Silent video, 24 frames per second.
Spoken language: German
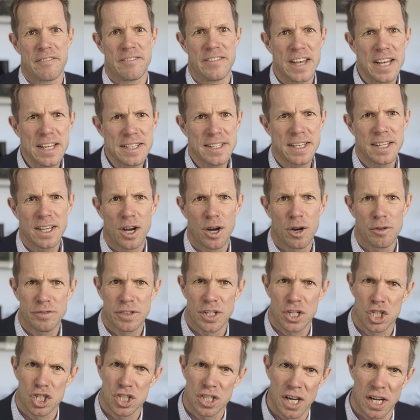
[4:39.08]
Wer sich auf
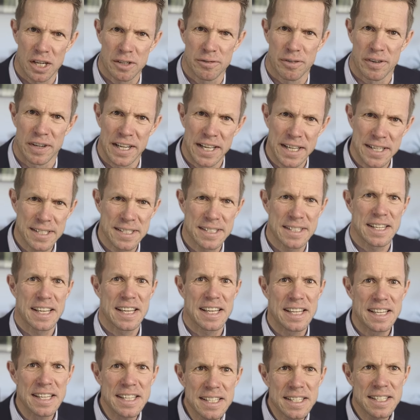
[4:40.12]
den Staat verlässt,
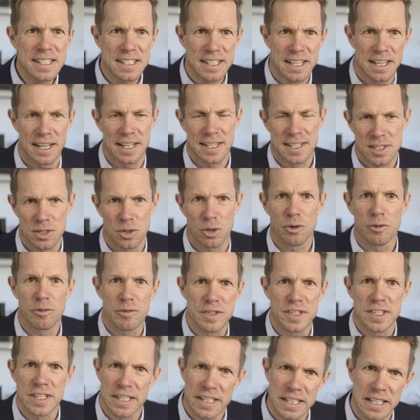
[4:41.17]
ist ganz
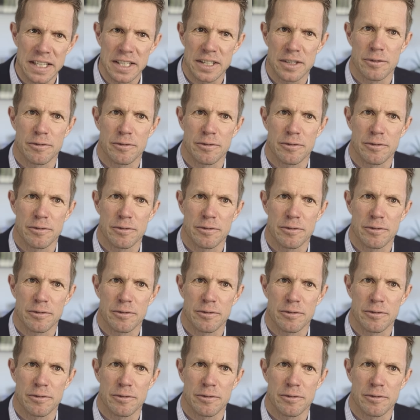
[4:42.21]
offensichtlich